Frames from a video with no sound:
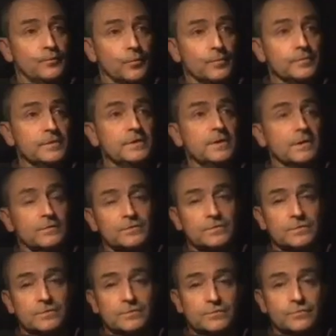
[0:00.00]
pour me dire
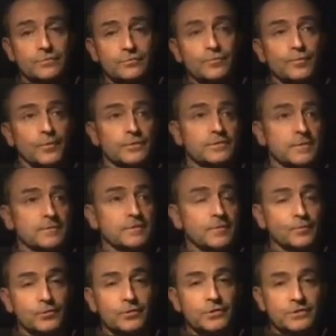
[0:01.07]
ce que tu penses un
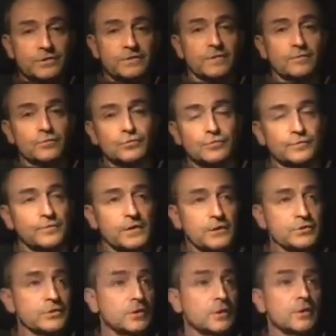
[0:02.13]
petit peu des systèmes de
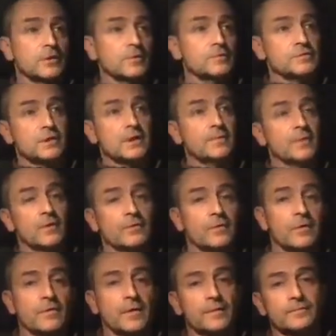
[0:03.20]
chauffage. Comme ça, bah, on
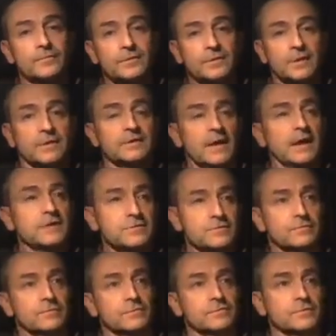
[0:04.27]
va avoir une petite
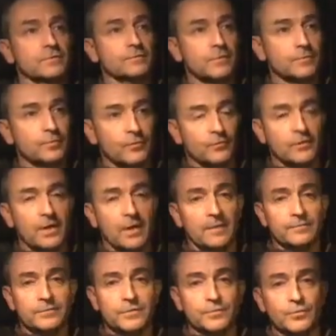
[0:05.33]
interaction ensemble pour voir
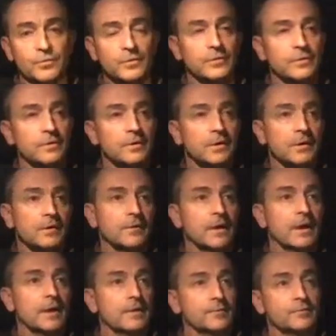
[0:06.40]
un petit peu,
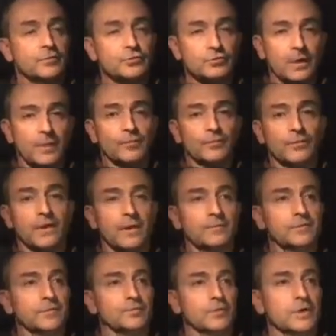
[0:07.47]
voilà, et puis je te répondrai un
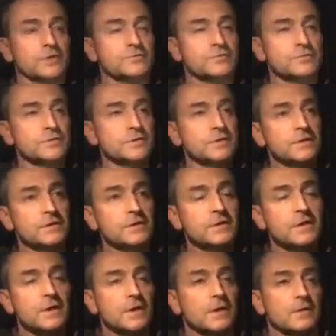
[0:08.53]
petit peu là-dessus si,
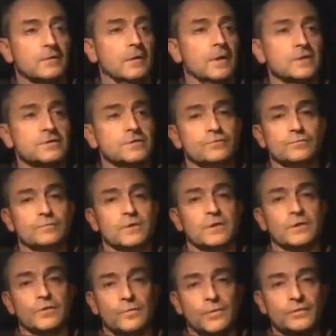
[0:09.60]
si tu me mets
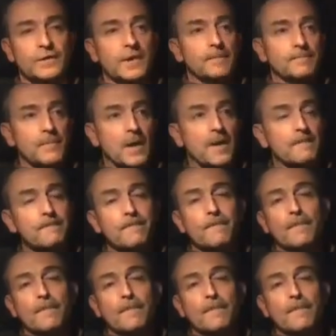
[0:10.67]
des commentaires. Hein.